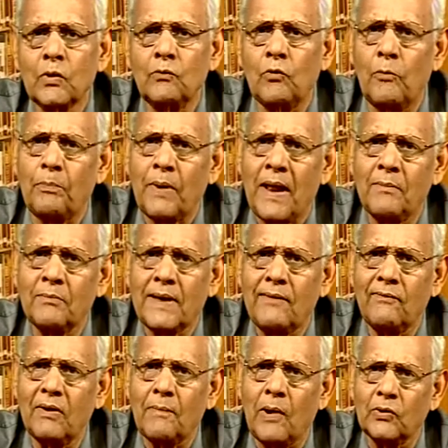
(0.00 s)
वो प्रेम
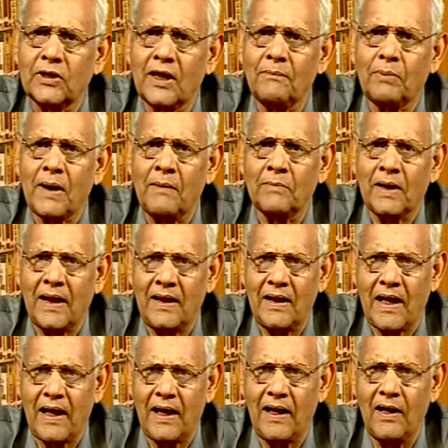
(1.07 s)
केवल भौतिक प्रेम नहीं
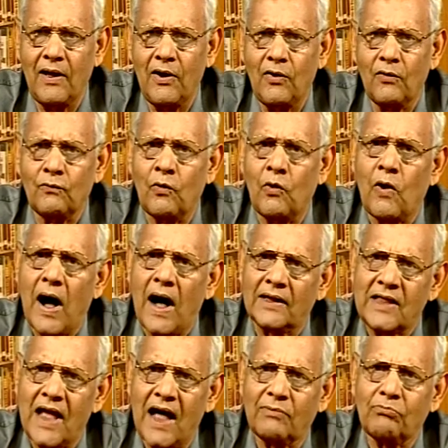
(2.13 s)
है वो
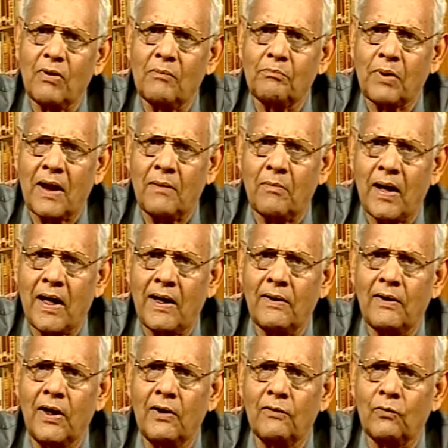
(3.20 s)
आध्यात्मिक प्रेम है
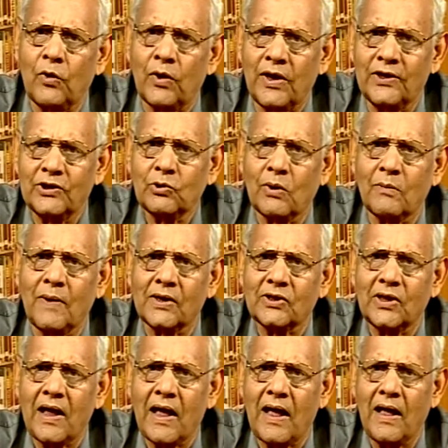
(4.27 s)
वो ईश्वर
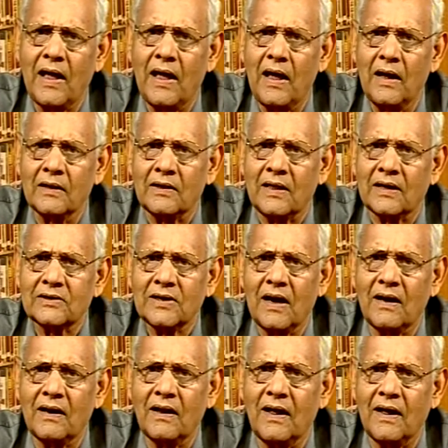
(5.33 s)
भक्ति है
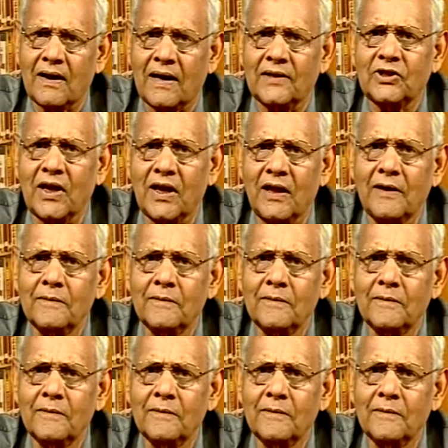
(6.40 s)
दरअसल रति